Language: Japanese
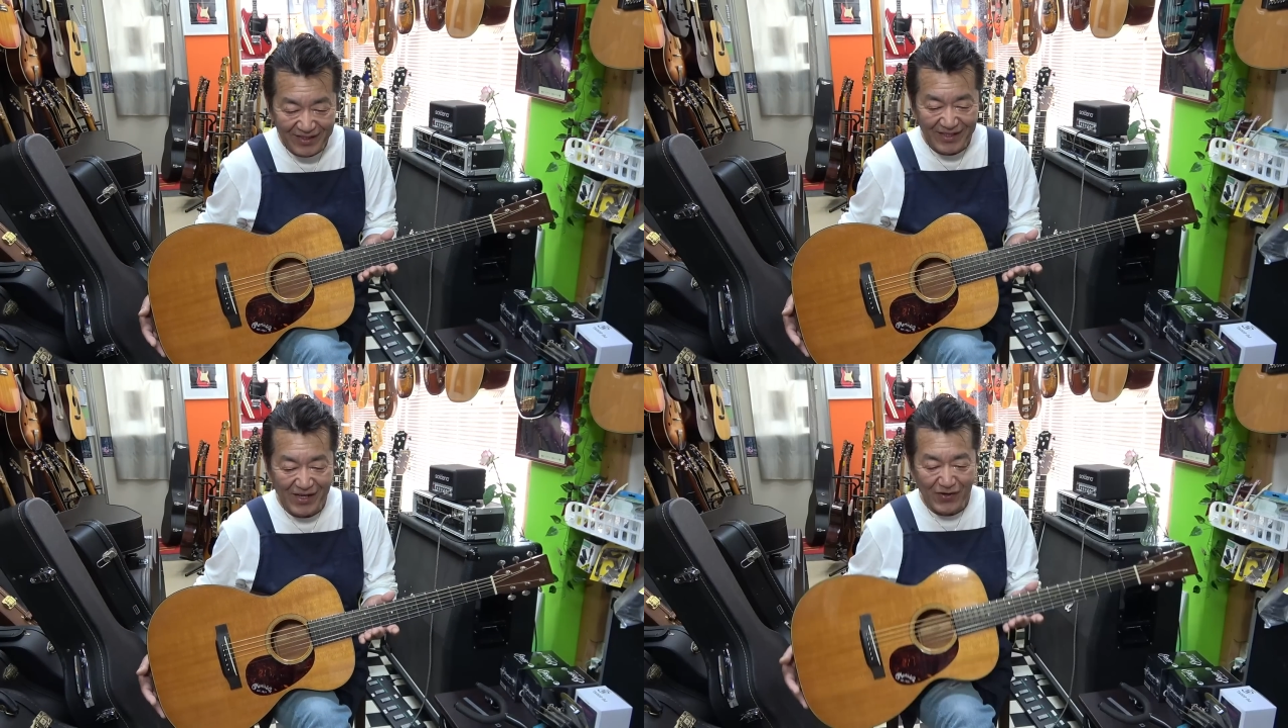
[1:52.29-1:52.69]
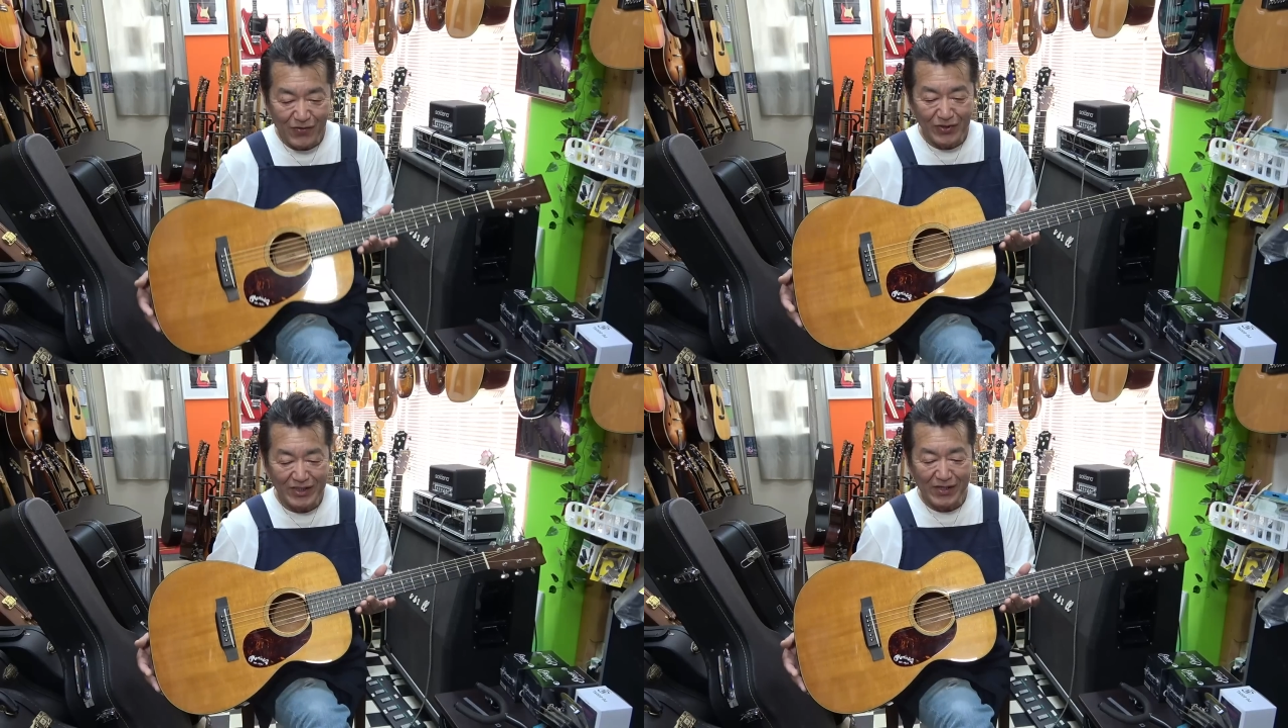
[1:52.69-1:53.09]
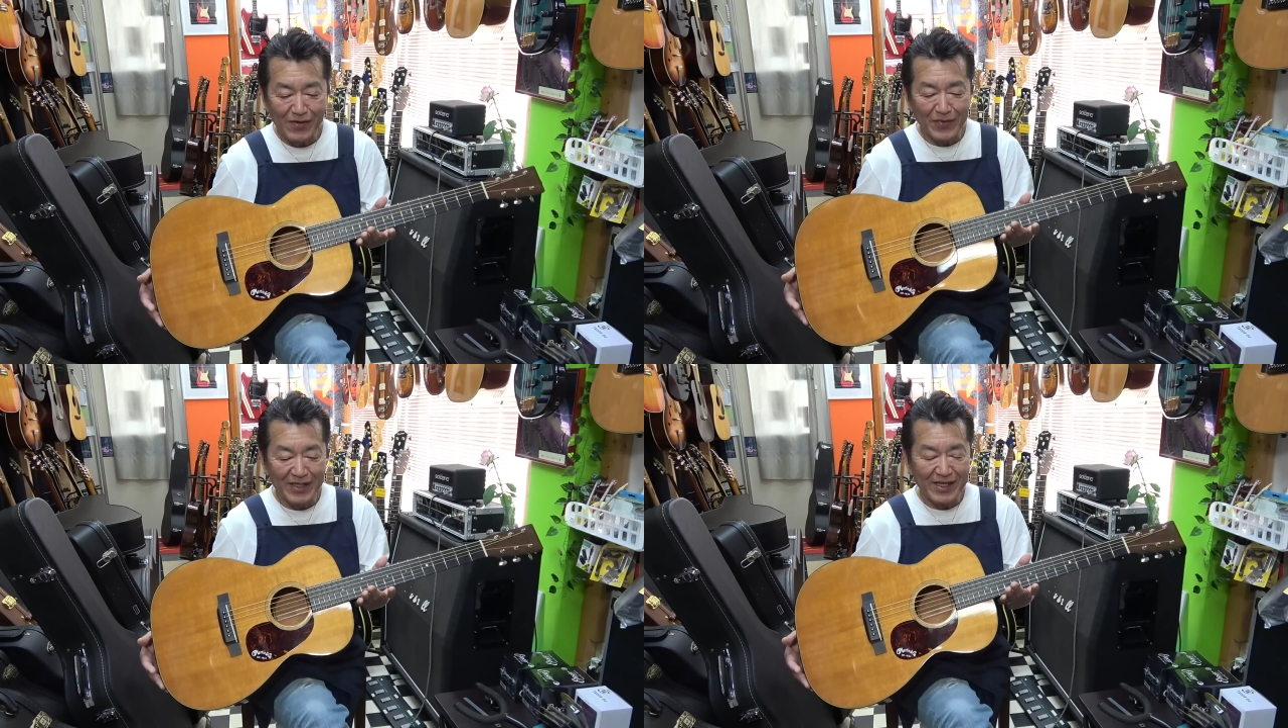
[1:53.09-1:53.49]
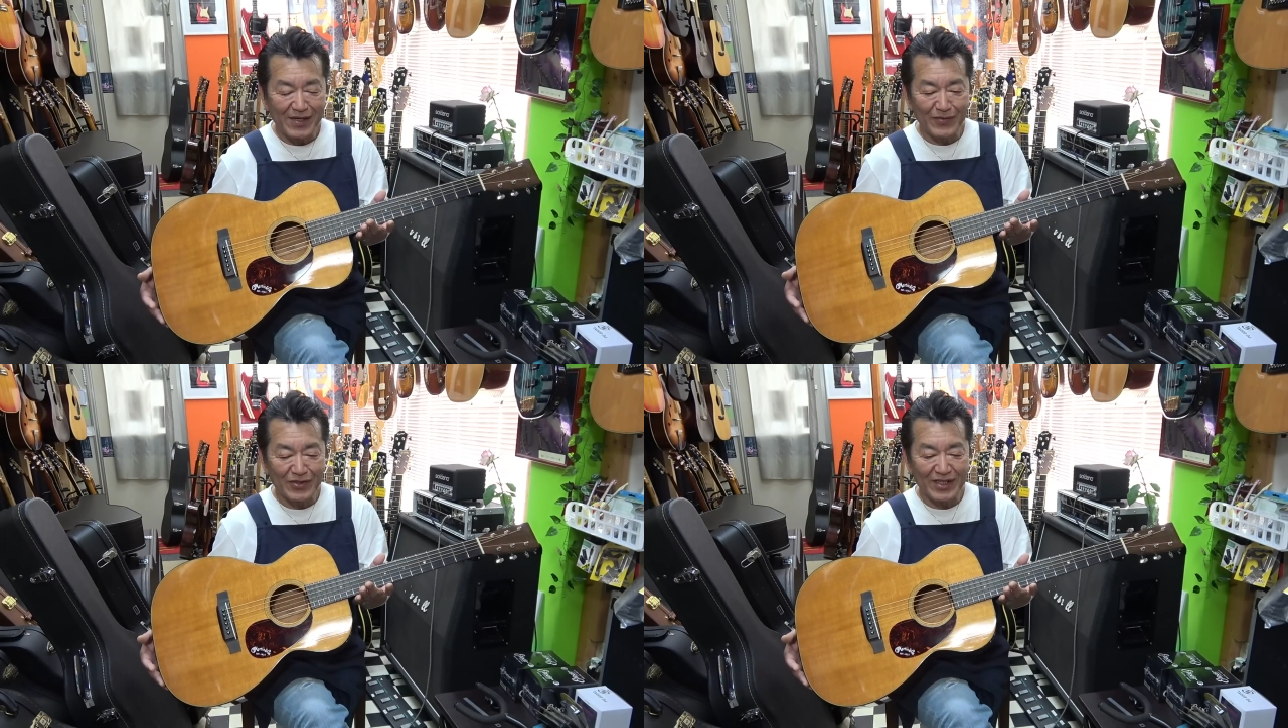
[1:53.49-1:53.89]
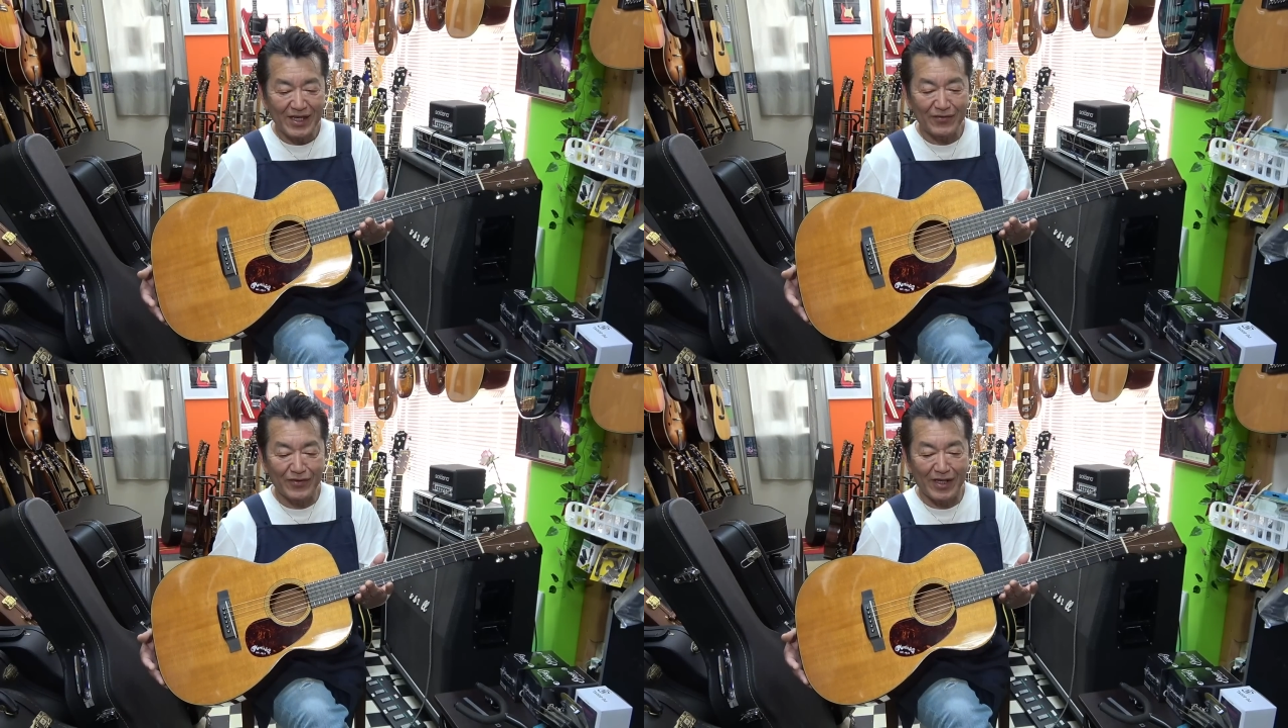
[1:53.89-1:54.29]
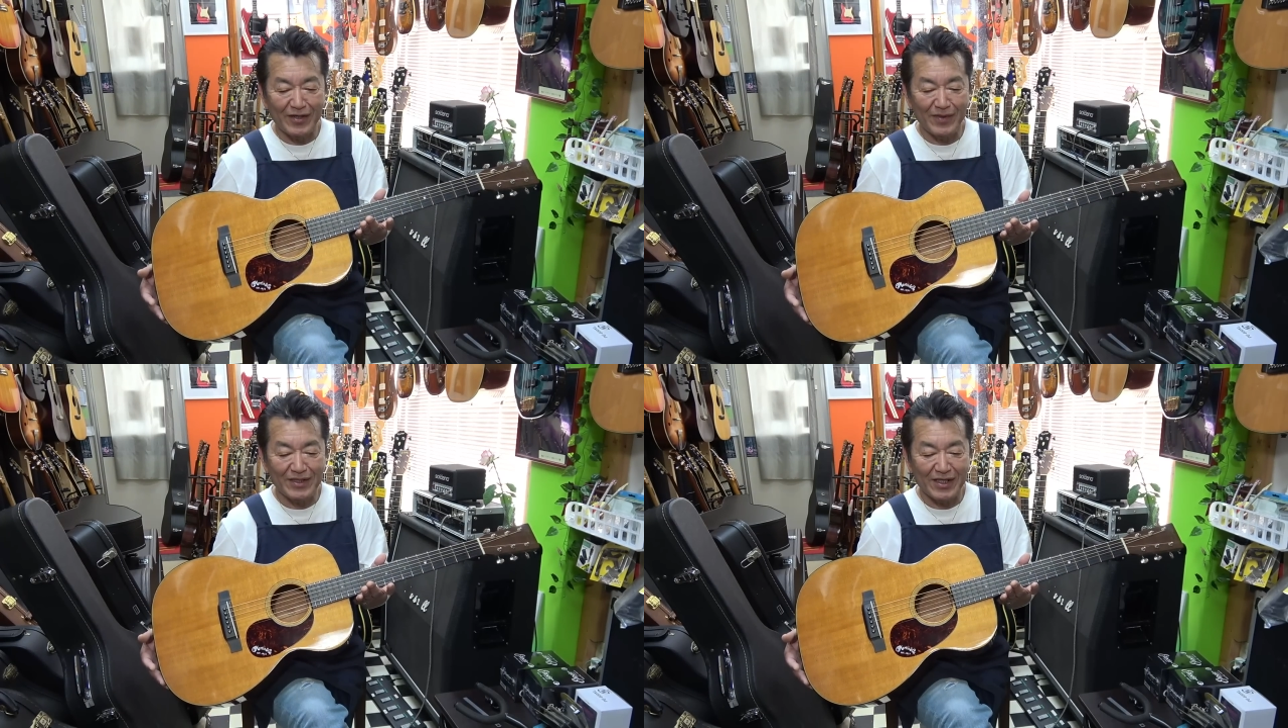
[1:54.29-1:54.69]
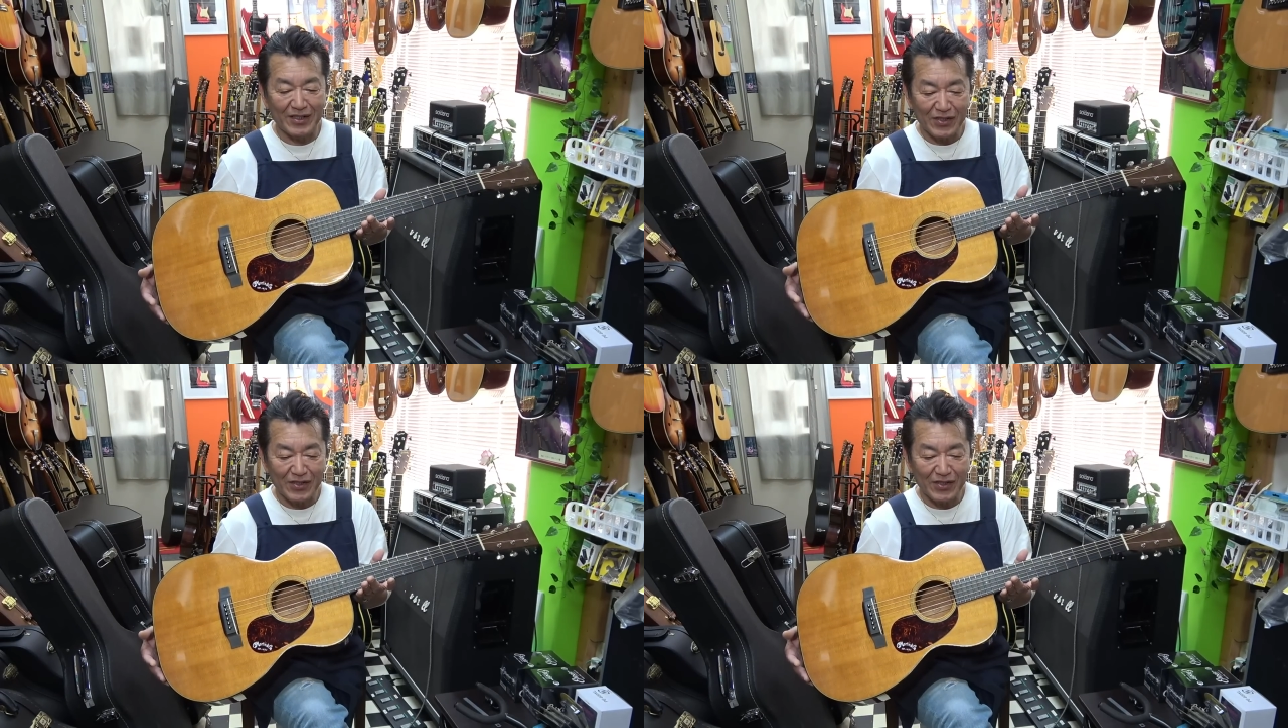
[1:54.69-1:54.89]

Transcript: でこちらはミディアムスケールになりまして、